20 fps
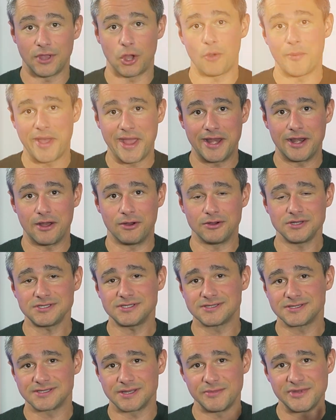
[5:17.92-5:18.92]
Darüber
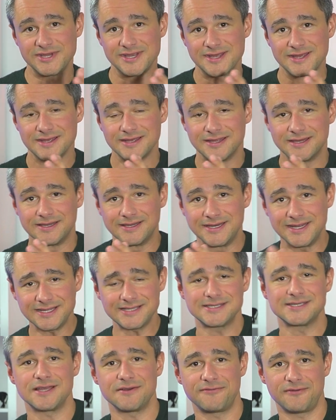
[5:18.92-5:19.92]
hinaus, damit ihr
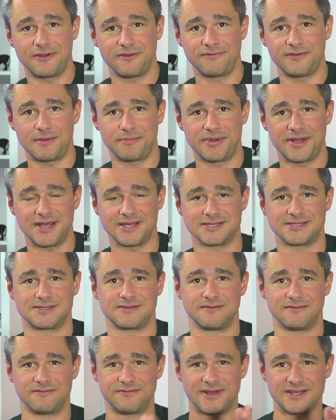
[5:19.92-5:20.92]
nichts davon verpasst,
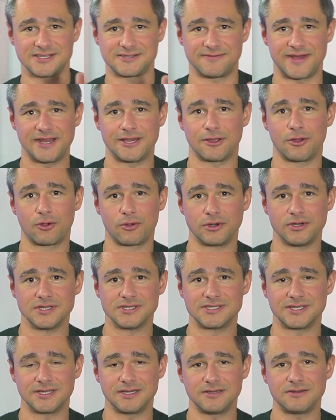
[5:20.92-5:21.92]
was weitere Gründe
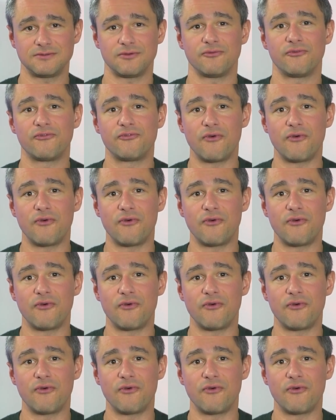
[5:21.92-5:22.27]
sind,